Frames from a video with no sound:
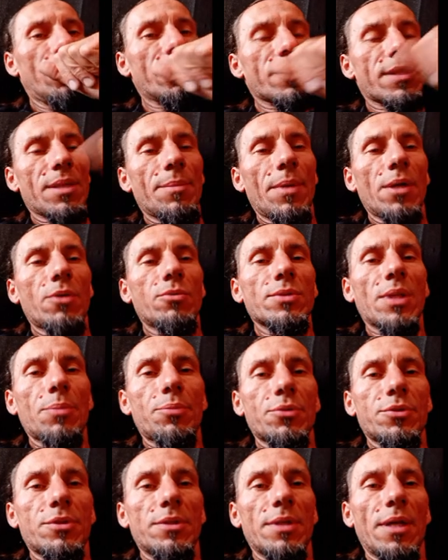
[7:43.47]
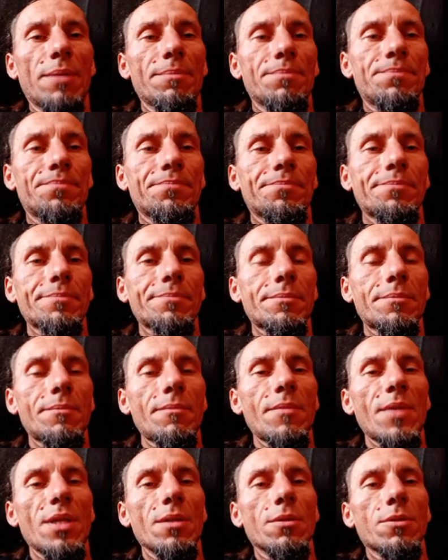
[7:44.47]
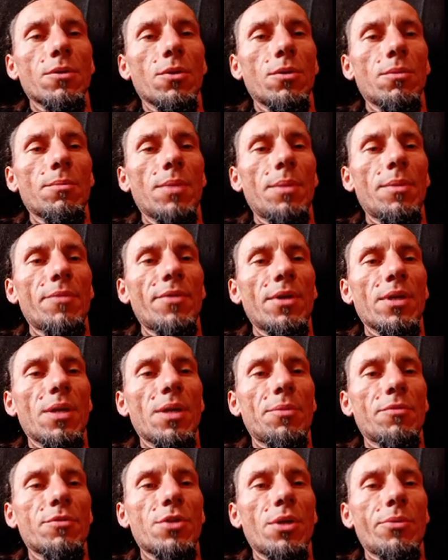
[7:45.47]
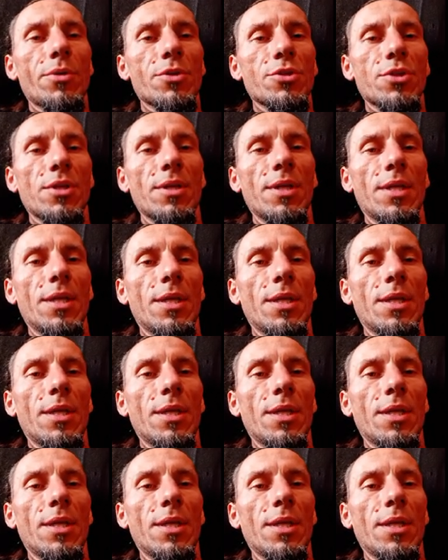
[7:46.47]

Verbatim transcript: zamachu na Putina, to baba Wanka powiedziała, że